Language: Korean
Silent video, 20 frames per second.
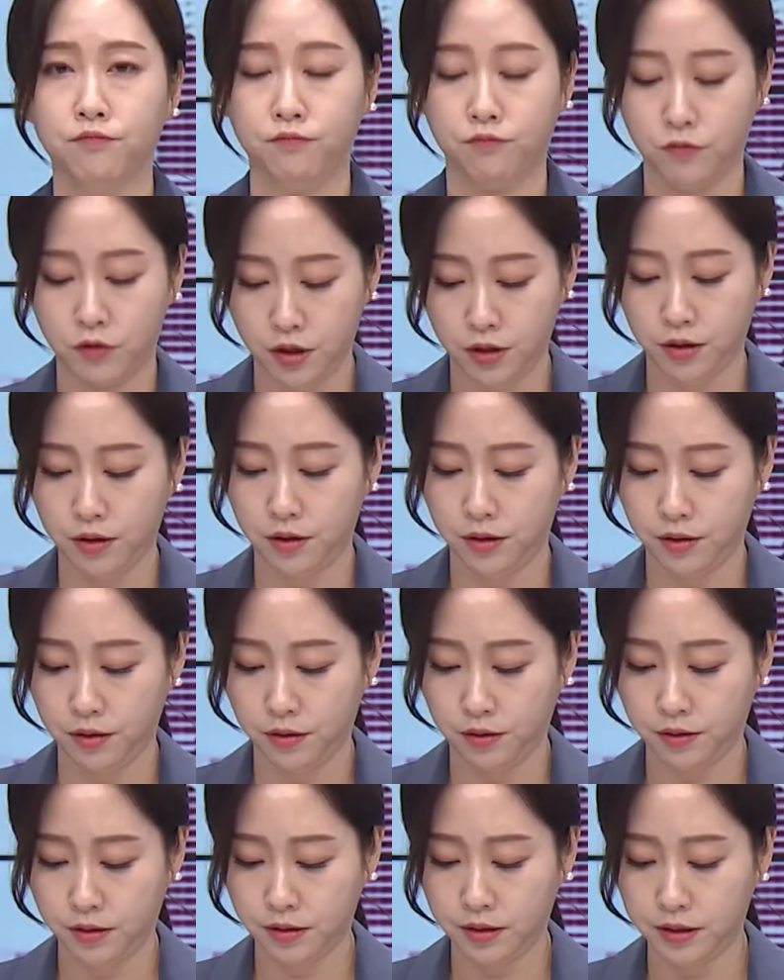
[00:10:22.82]
네,
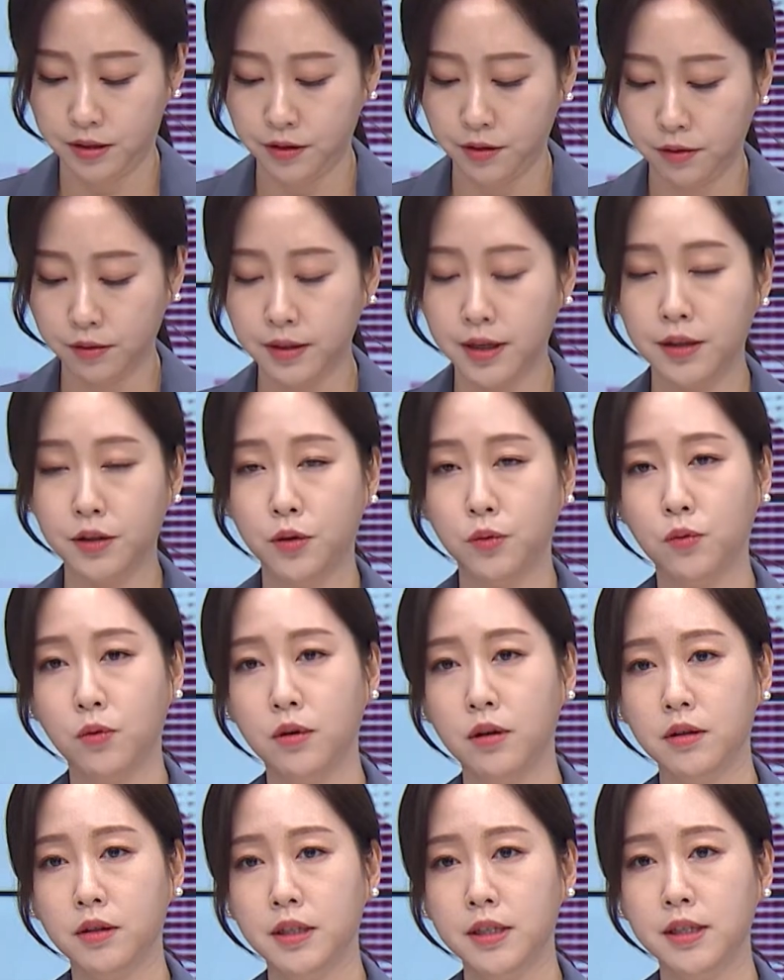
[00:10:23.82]
그러니까 지역
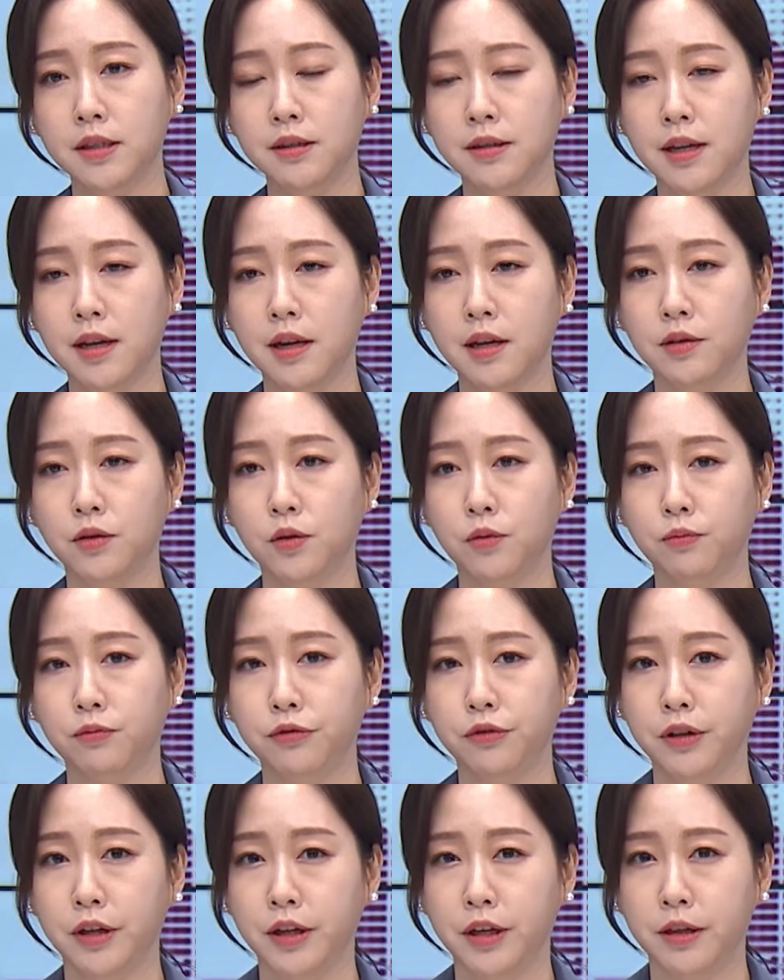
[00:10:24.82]
산업과 신산업
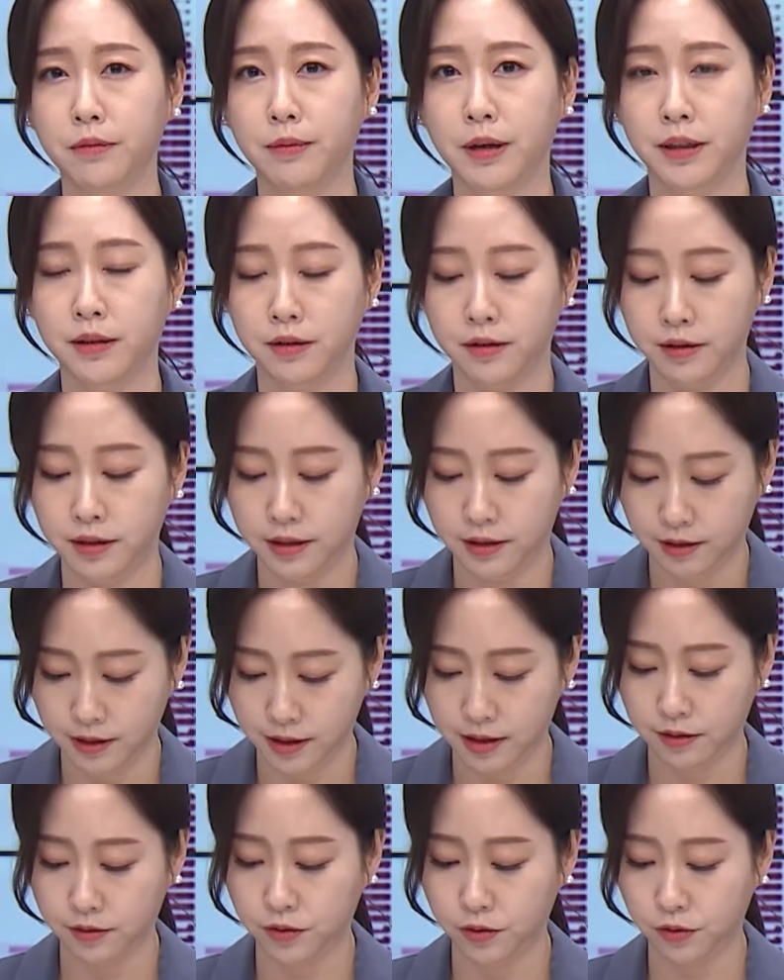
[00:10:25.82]
분야에 맞는
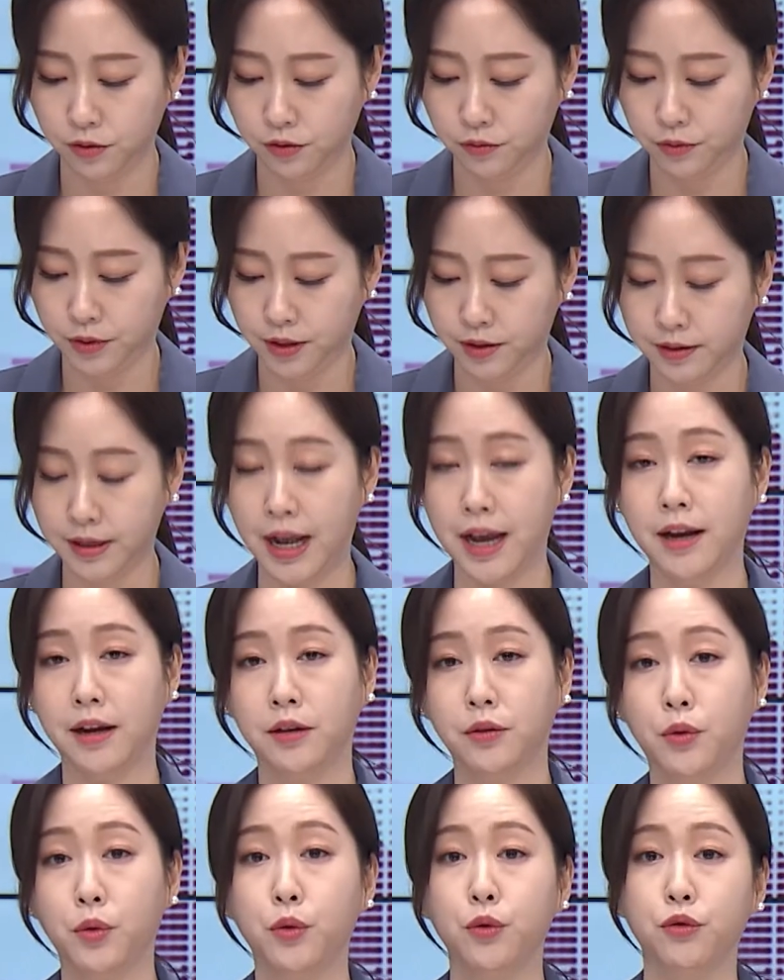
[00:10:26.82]
인재 양성을 위해서
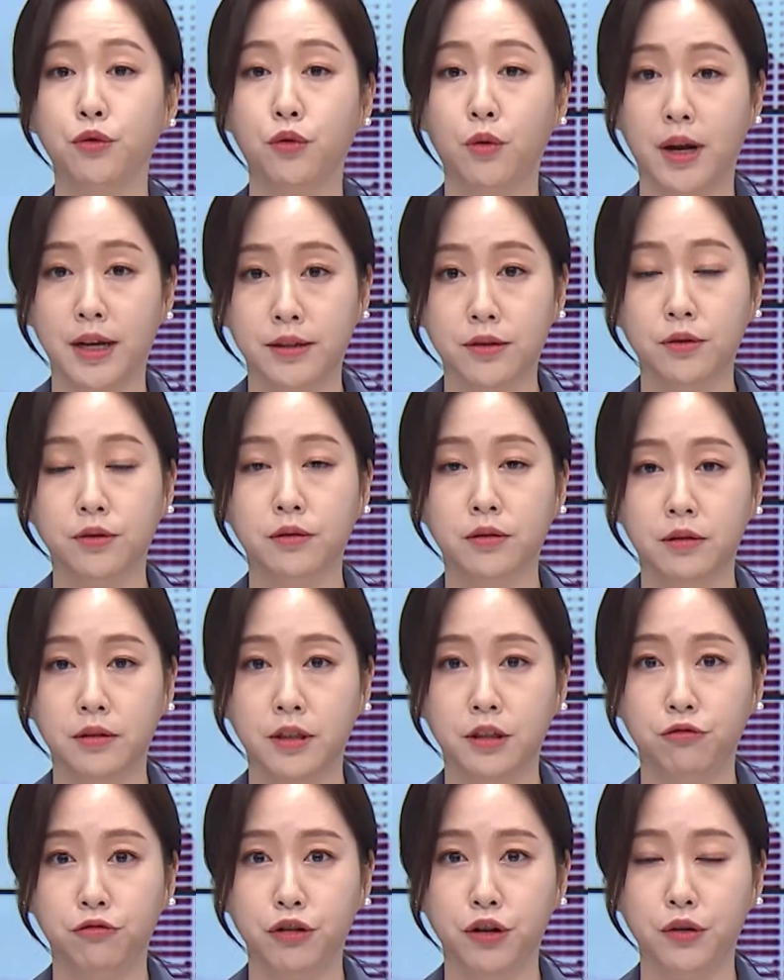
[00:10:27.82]
다양한 교육
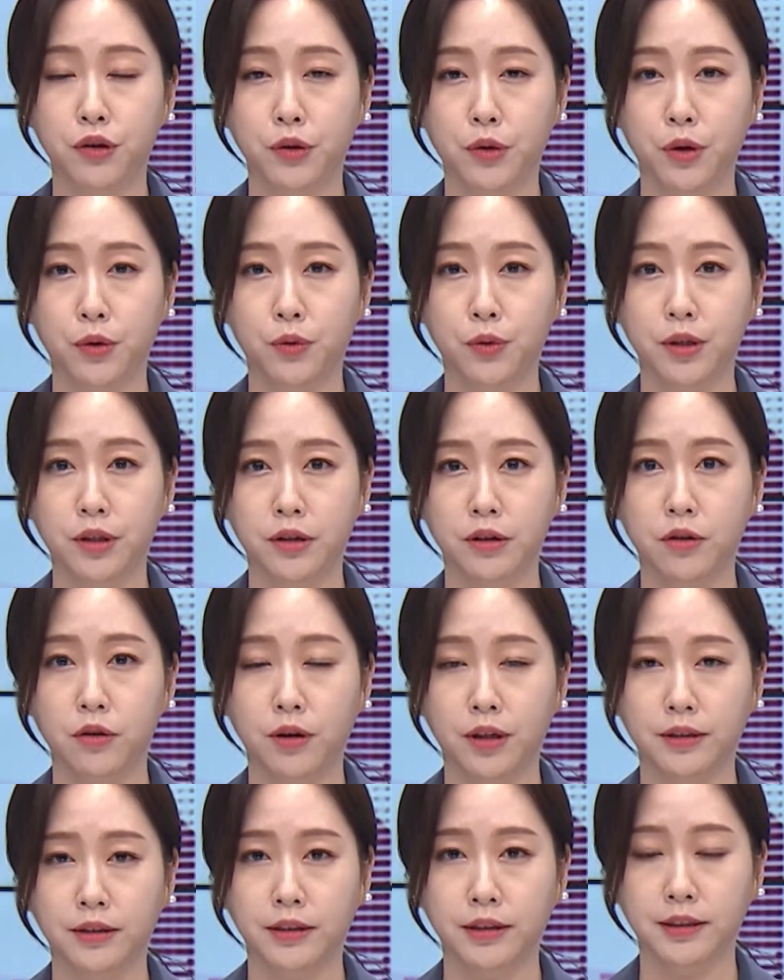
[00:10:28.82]
과정들이 운영이 되고 있는 것
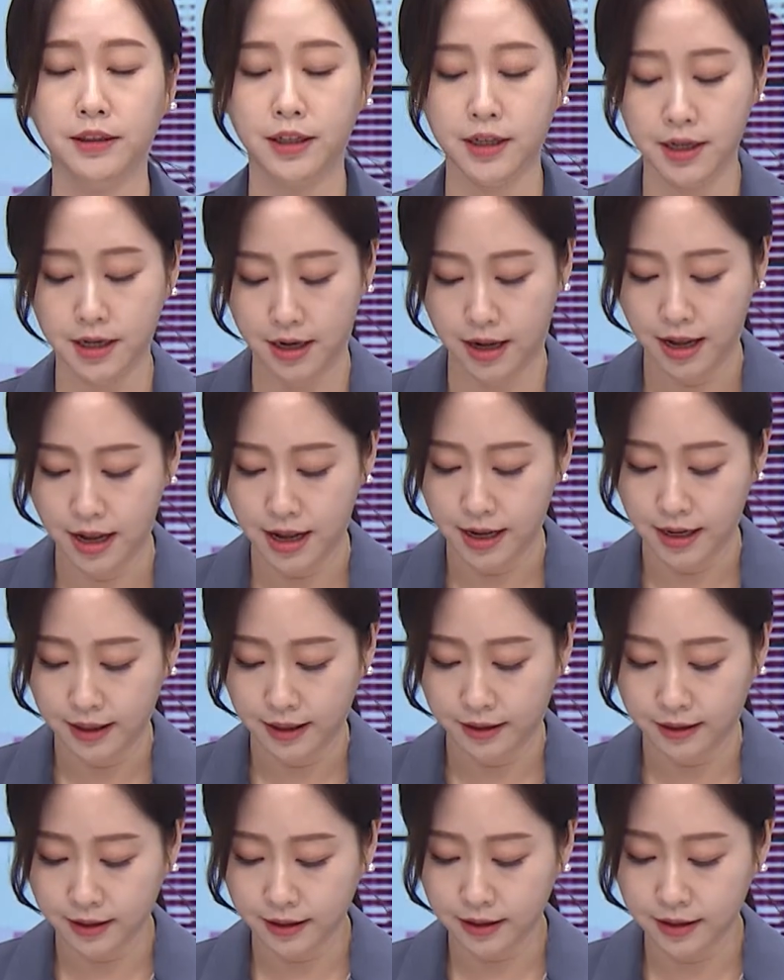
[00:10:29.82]
같은데
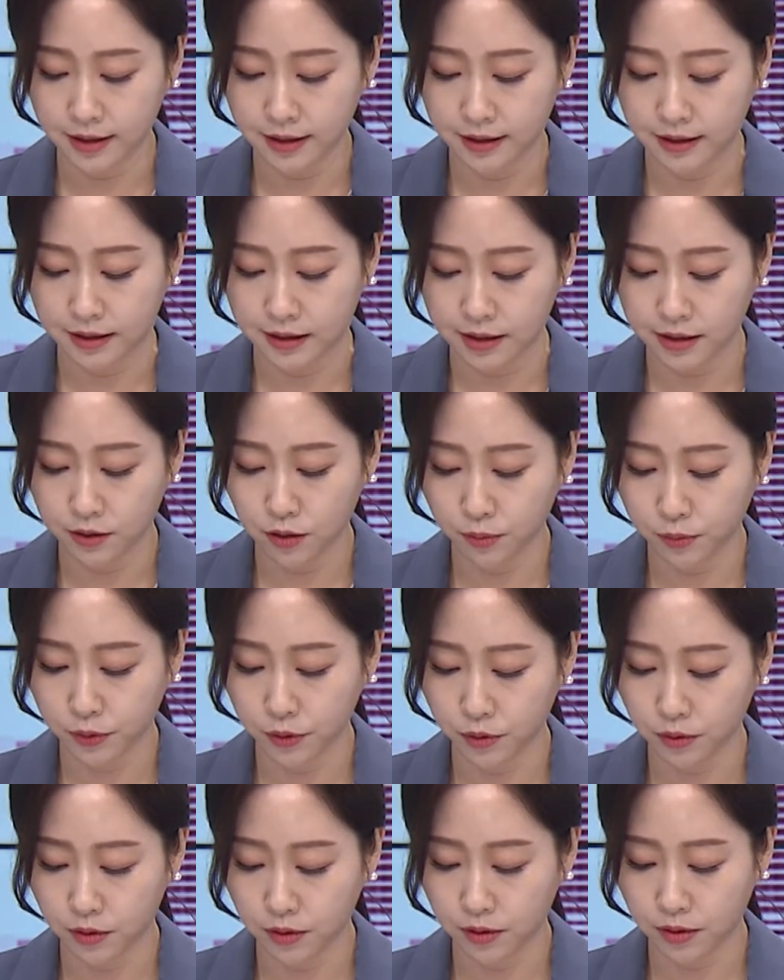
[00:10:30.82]
특히 이 직업
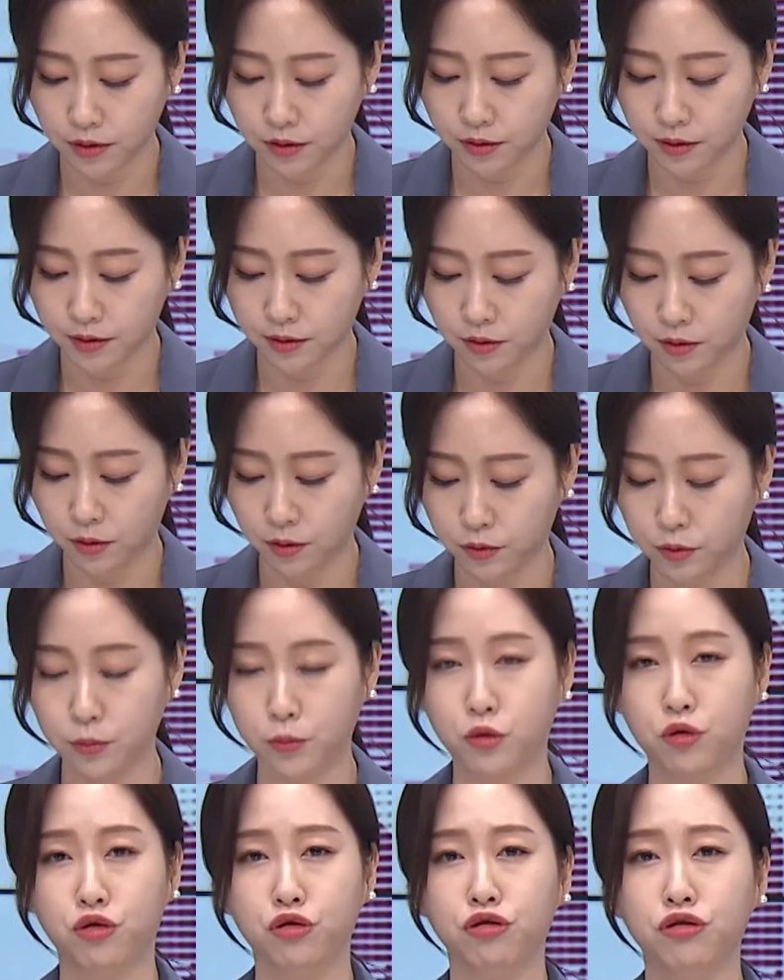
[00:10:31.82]
교육과 관련해서
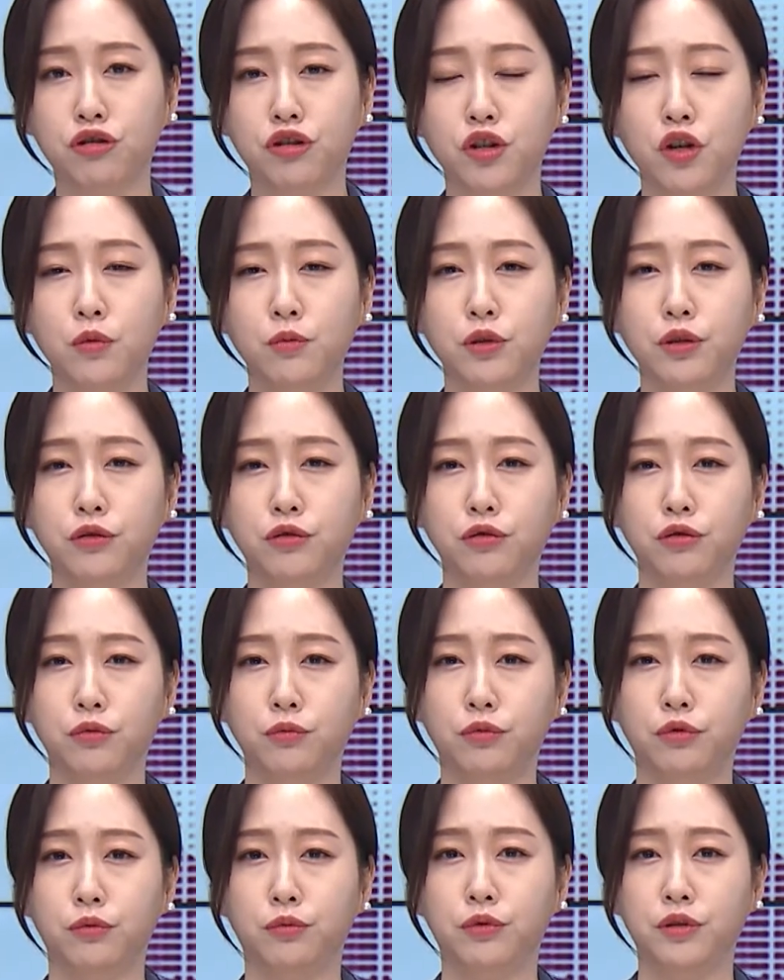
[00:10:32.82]
좀 중점을
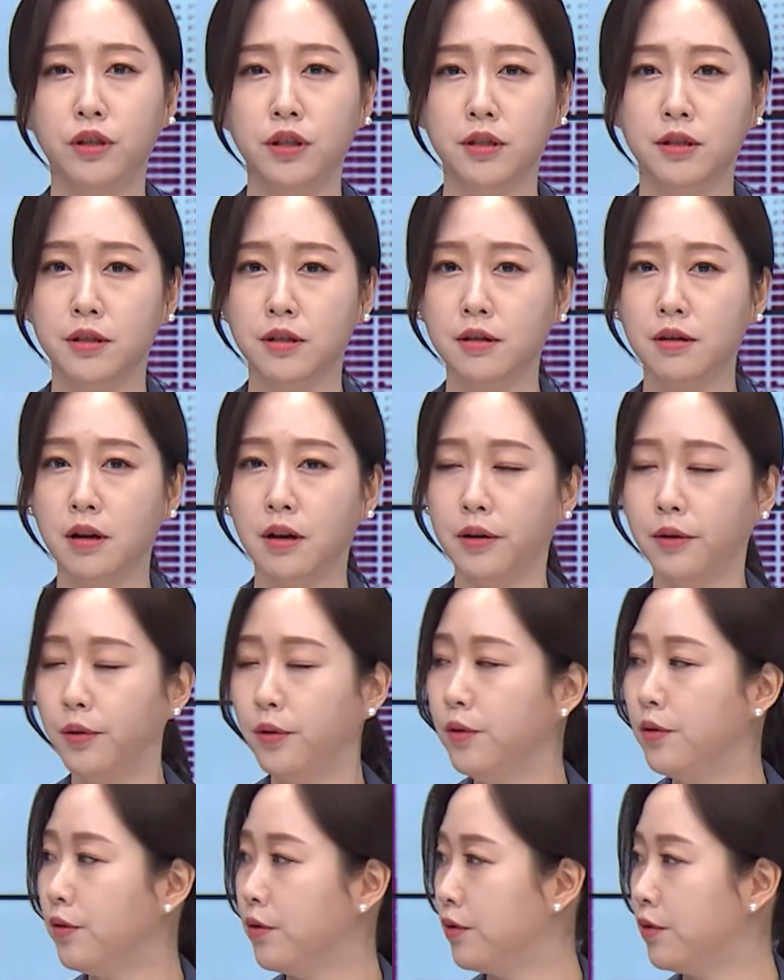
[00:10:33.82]
두는 부분이 있을까요?